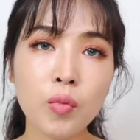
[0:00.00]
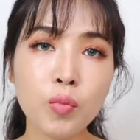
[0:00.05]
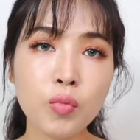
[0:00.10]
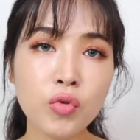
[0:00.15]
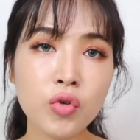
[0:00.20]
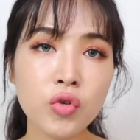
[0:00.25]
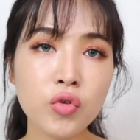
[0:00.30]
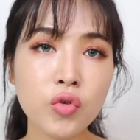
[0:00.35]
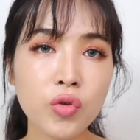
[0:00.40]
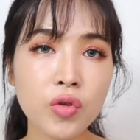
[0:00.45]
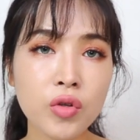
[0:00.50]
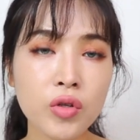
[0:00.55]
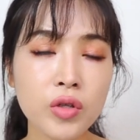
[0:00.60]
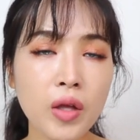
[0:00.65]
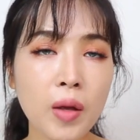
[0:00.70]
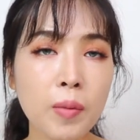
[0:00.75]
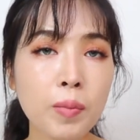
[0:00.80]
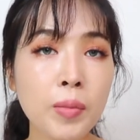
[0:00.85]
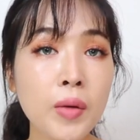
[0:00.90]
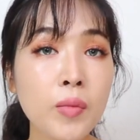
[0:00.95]
뿌려줬을
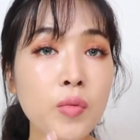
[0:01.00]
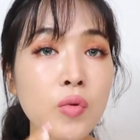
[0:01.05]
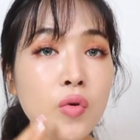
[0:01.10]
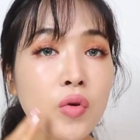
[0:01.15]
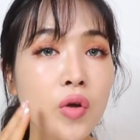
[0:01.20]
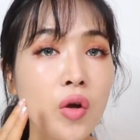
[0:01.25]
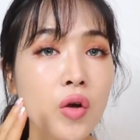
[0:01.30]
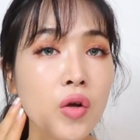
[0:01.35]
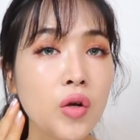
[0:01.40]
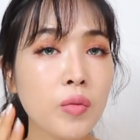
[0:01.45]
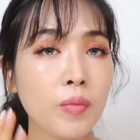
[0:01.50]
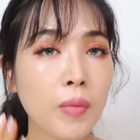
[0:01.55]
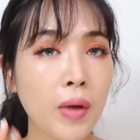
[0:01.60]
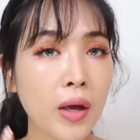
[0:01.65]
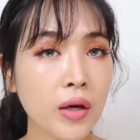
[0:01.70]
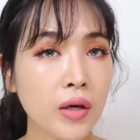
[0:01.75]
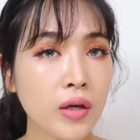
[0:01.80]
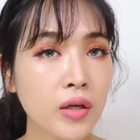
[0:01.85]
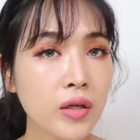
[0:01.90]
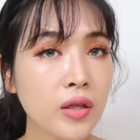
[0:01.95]
때 피부결을
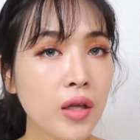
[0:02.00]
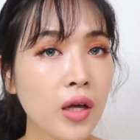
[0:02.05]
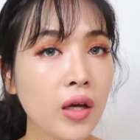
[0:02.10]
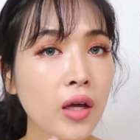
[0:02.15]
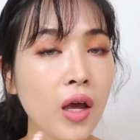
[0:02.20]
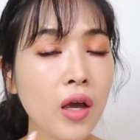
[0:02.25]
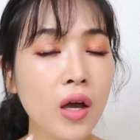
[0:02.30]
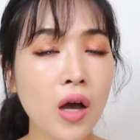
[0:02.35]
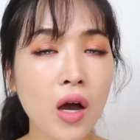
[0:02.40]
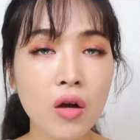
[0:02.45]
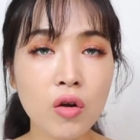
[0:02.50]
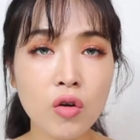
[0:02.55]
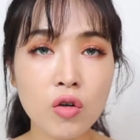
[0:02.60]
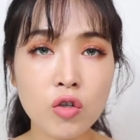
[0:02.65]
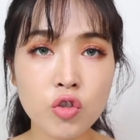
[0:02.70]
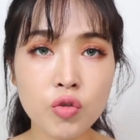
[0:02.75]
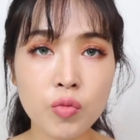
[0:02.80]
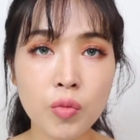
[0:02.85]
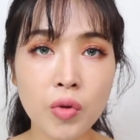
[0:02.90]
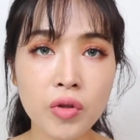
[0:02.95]
매끈하게
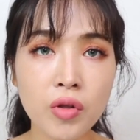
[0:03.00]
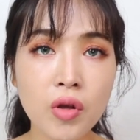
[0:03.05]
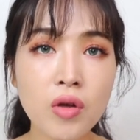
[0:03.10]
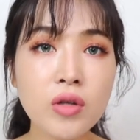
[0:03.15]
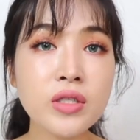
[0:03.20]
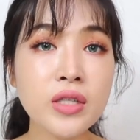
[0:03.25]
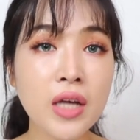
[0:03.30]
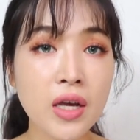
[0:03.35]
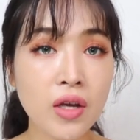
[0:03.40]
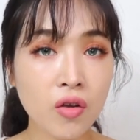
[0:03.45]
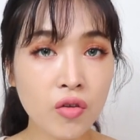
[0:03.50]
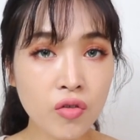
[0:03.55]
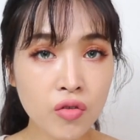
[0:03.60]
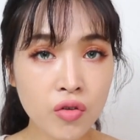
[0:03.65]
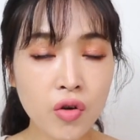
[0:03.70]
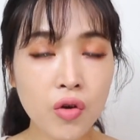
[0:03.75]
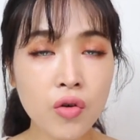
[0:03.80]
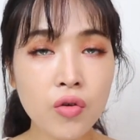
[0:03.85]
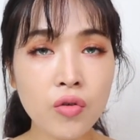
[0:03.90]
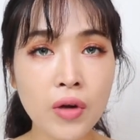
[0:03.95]
가꿔주면서
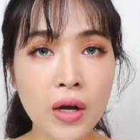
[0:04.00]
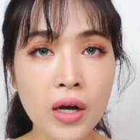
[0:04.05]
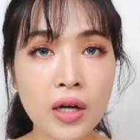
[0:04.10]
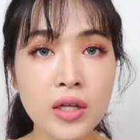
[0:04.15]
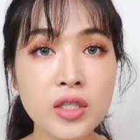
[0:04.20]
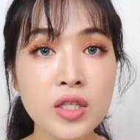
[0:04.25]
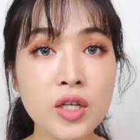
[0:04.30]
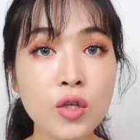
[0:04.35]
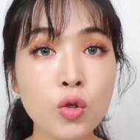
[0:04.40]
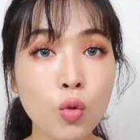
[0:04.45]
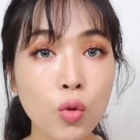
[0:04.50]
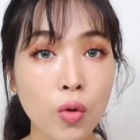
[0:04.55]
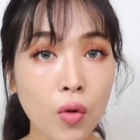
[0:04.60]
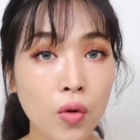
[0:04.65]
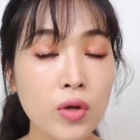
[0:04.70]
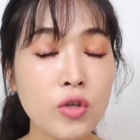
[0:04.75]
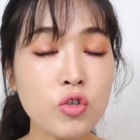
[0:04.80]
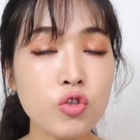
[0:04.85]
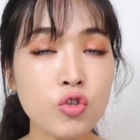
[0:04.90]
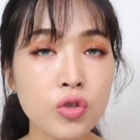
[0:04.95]
자연스러운 광채도
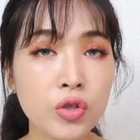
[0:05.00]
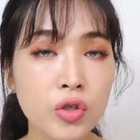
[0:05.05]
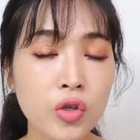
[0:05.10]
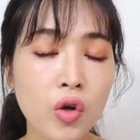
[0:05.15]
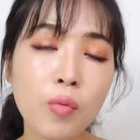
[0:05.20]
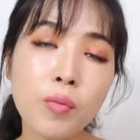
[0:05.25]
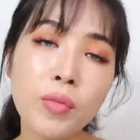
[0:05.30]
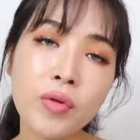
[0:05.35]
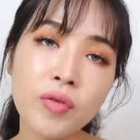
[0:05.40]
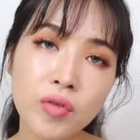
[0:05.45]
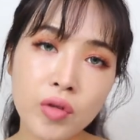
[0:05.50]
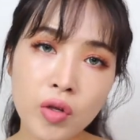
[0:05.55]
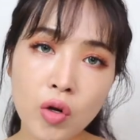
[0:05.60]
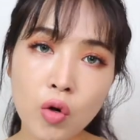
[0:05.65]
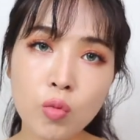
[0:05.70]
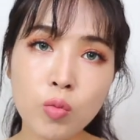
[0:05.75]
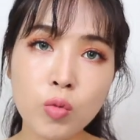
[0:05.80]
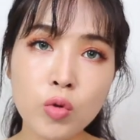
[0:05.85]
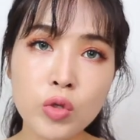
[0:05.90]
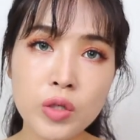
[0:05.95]
더해주는 그런
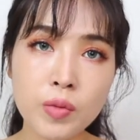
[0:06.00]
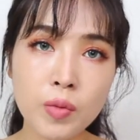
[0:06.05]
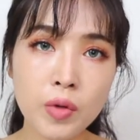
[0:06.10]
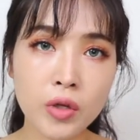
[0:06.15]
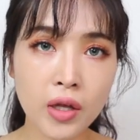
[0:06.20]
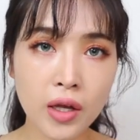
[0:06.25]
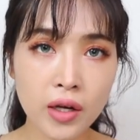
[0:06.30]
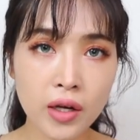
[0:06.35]
미스트라고 보시면